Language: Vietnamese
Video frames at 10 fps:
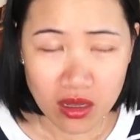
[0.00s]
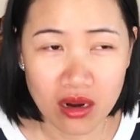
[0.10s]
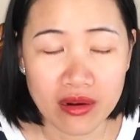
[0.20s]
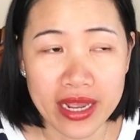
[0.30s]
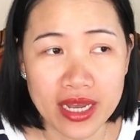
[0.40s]

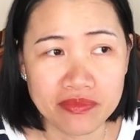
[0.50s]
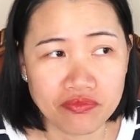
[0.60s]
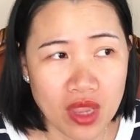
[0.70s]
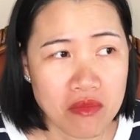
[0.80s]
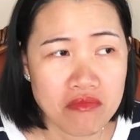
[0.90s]
thật ra
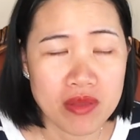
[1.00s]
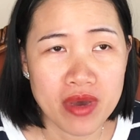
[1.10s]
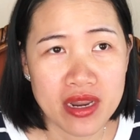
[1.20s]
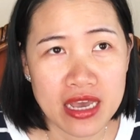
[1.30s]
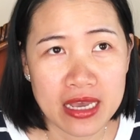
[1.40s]
bên
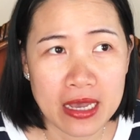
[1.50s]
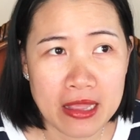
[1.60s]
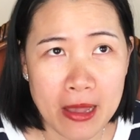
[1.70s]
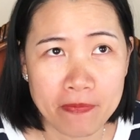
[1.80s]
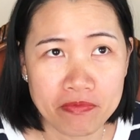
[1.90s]
Mỹ nè cả
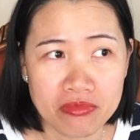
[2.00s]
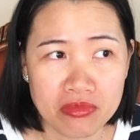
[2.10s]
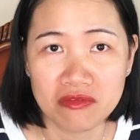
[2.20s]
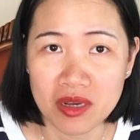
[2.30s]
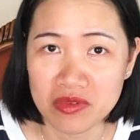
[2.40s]
nhà
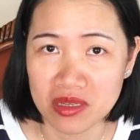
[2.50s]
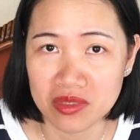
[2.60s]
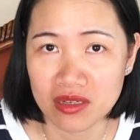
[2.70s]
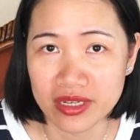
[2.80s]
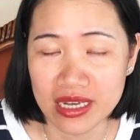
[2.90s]
xin phép được tâm
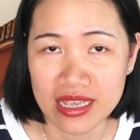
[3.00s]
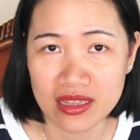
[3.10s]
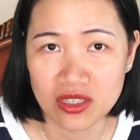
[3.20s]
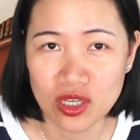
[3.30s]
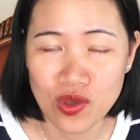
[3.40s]
sự với cả nhà
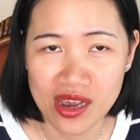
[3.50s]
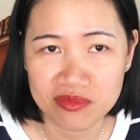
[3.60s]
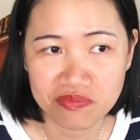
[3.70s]
tí xíu nha